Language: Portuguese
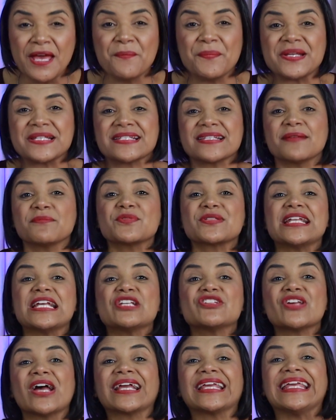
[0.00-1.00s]
Precisamos
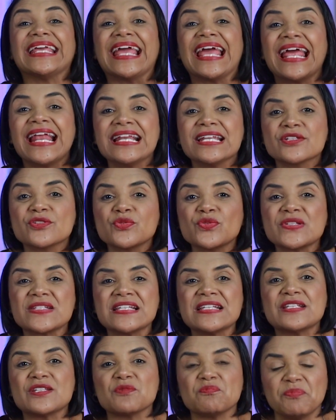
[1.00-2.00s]
deixar que eles nos
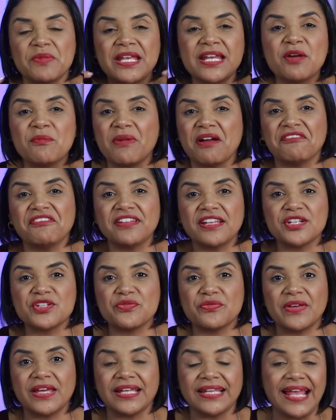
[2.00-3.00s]
inspirem uma vida
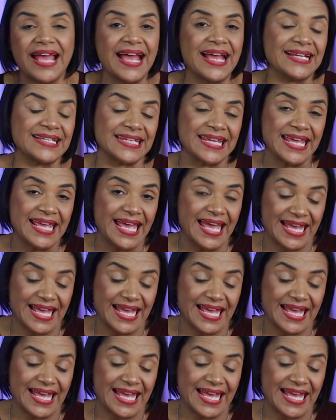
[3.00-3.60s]
de verdade.